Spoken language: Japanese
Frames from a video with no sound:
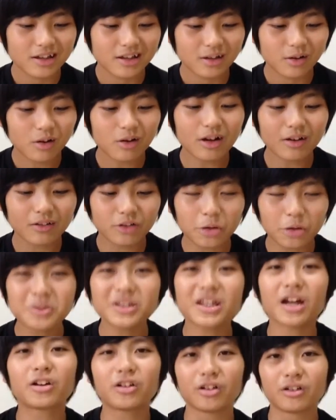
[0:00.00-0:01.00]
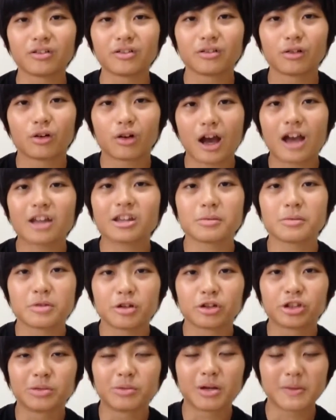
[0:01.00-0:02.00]
今回はのび太くんを描いてみ
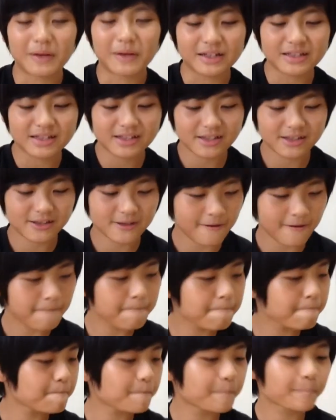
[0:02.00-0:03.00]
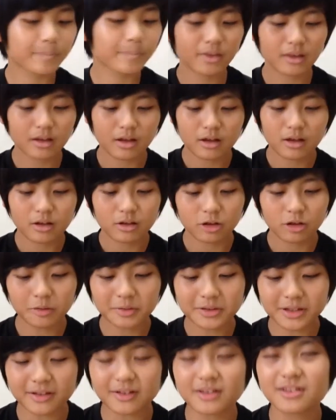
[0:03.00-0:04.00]
ようと思います。のび
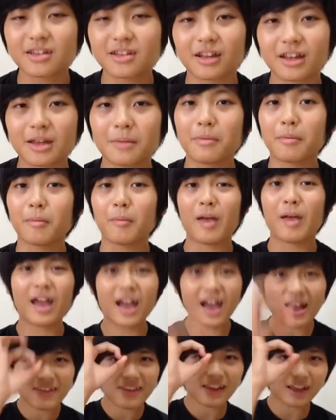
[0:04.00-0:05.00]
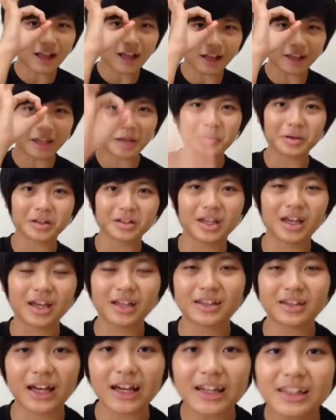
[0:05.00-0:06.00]
太くんってさね、メガネ描けば
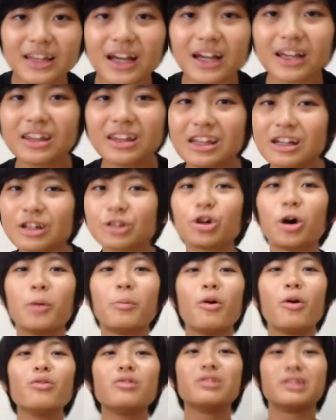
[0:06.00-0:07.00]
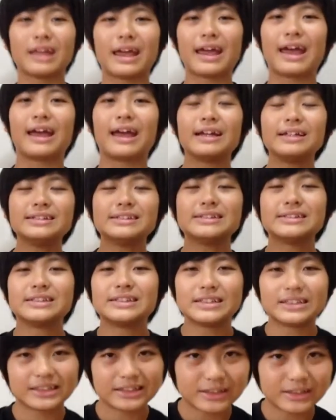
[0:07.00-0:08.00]
ね、大体似ると思うんで、
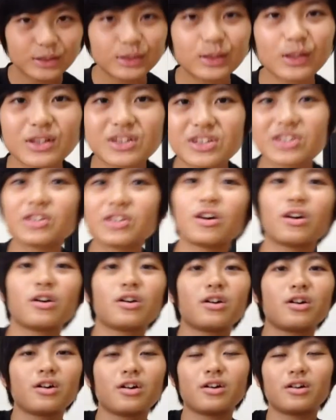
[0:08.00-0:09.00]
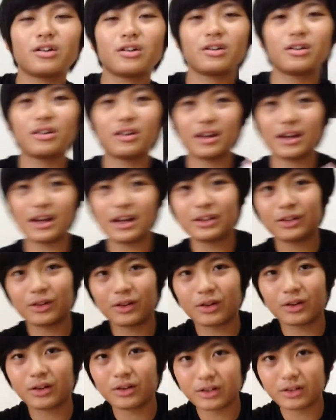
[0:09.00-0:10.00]
じゃあそっちの、あ
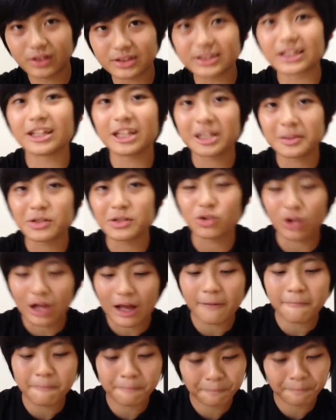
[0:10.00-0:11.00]
の、路線でいきましょうか。